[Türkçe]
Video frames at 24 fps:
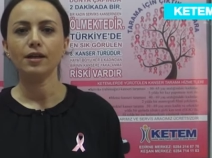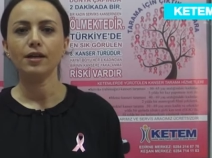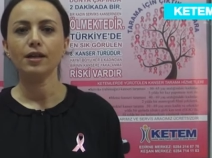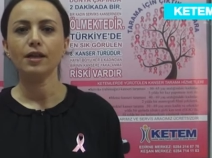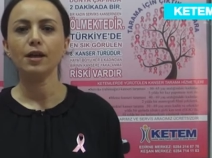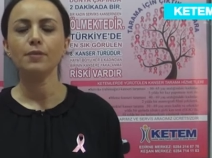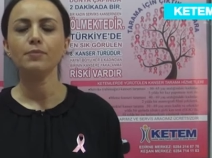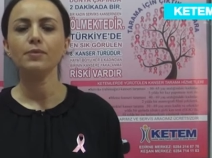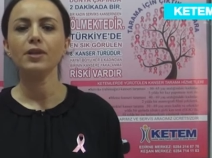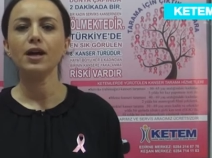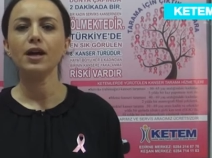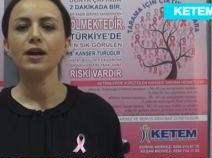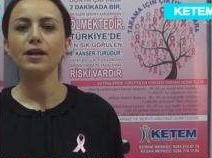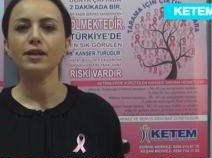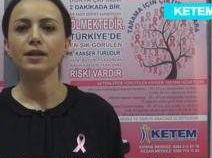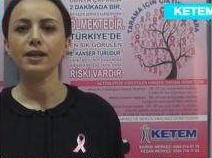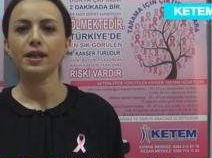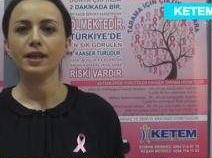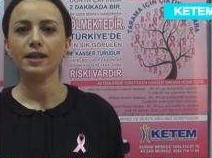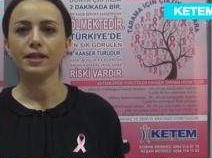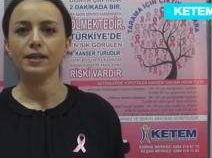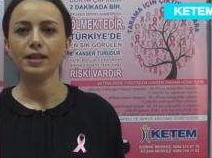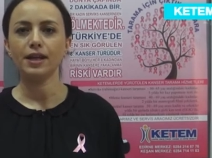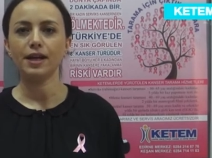hem de
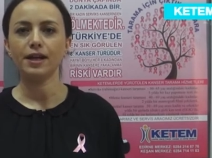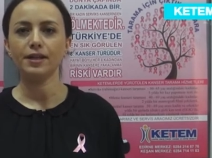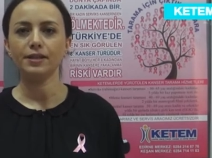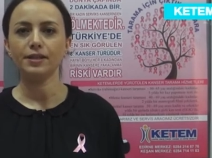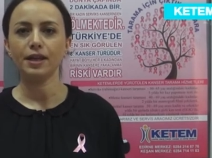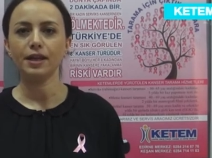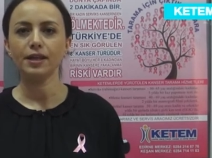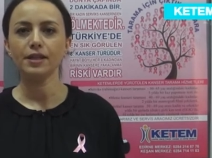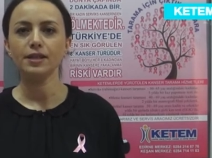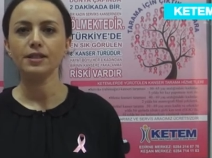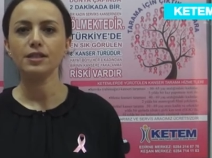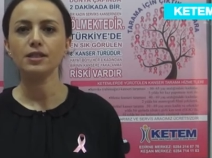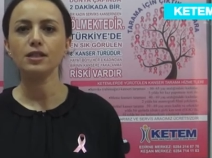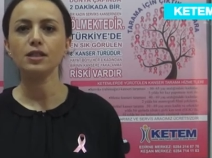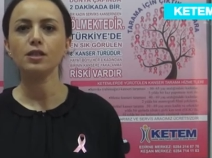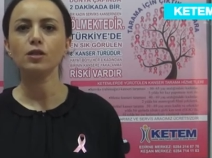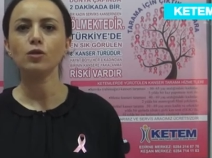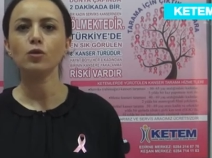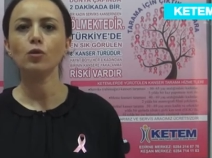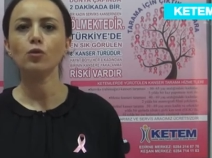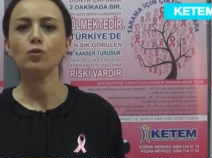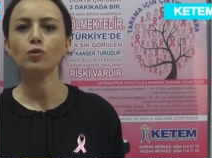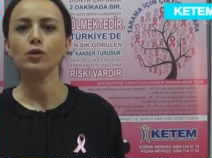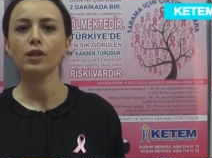erkeklerde sık
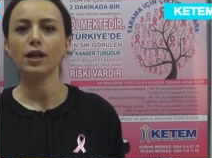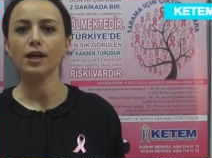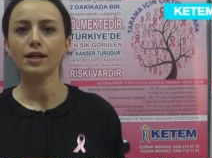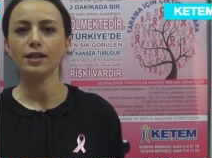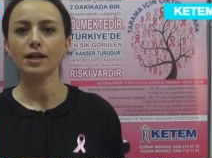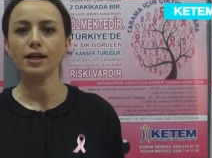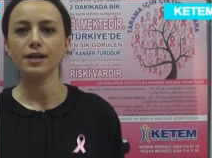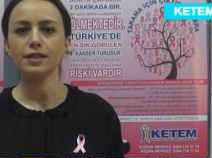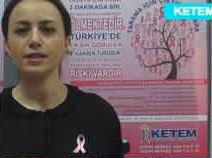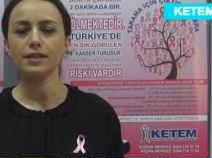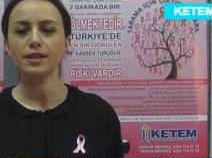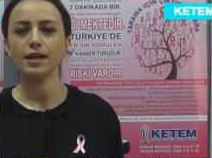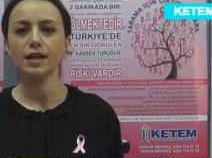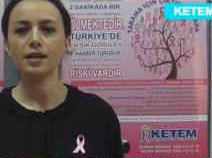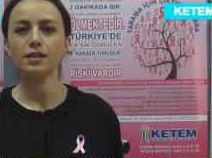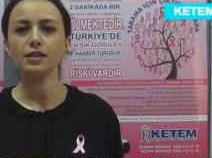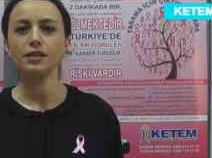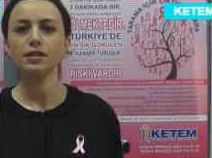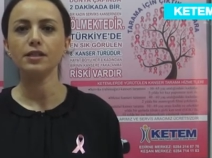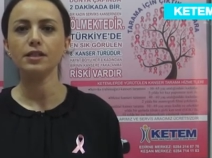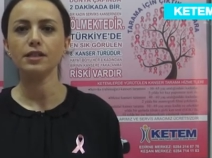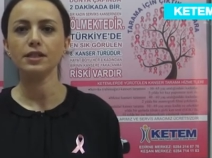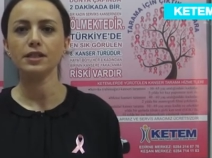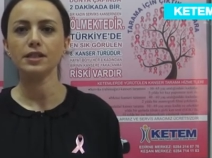görülen
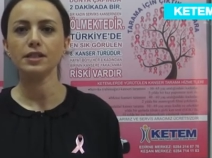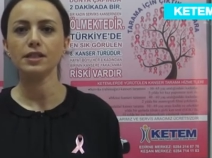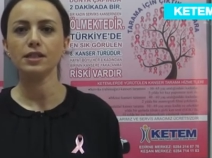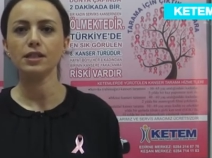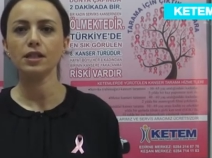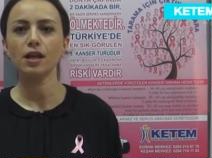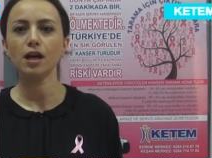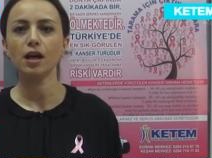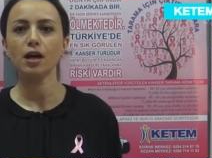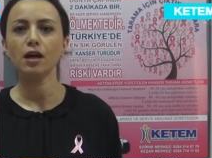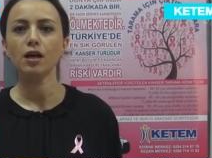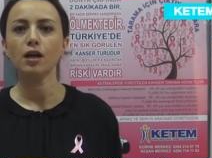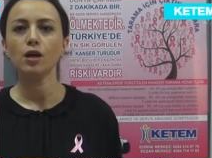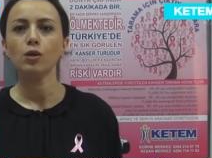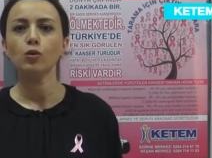kanserler arasında